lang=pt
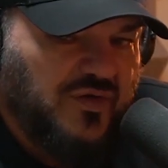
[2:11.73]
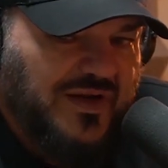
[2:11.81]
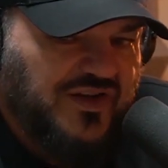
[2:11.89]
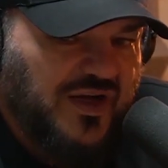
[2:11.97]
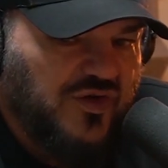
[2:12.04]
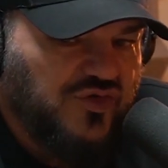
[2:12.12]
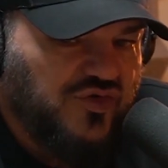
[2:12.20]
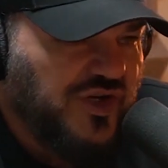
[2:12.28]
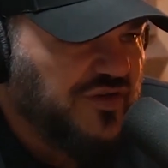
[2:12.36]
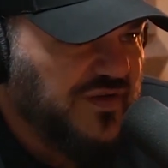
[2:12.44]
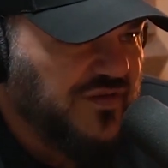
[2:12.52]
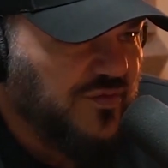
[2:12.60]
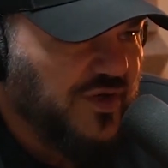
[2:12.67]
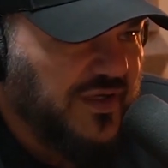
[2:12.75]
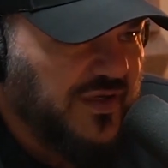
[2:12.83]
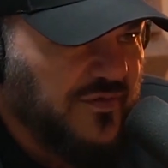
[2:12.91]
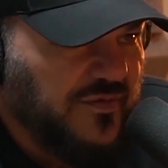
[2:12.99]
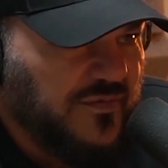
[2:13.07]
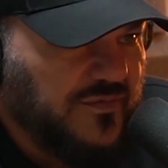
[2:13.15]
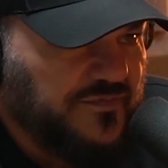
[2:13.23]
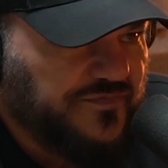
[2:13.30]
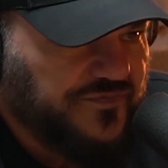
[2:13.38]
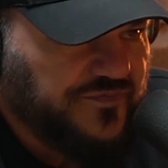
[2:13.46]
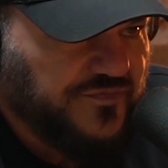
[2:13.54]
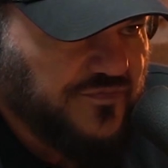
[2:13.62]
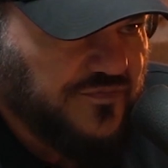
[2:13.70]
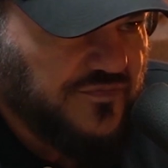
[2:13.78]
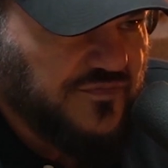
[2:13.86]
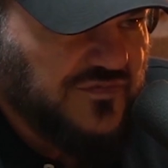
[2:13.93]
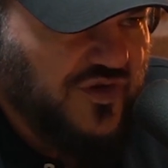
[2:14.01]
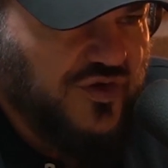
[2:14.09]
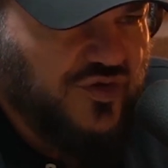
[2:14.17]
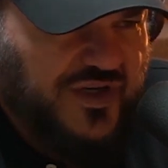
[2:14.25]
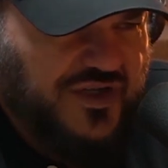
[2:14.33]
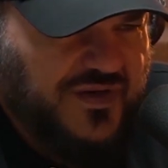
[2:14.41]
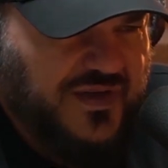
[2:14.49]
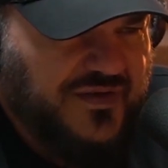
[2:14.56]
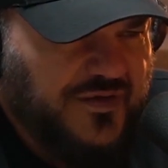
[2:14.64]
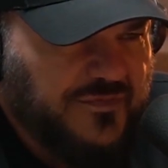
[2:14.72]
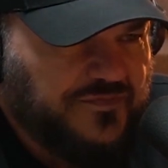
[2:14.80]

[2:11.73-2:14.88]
Ele já ganhou duas vezes o Moreno. Foi duas vezes?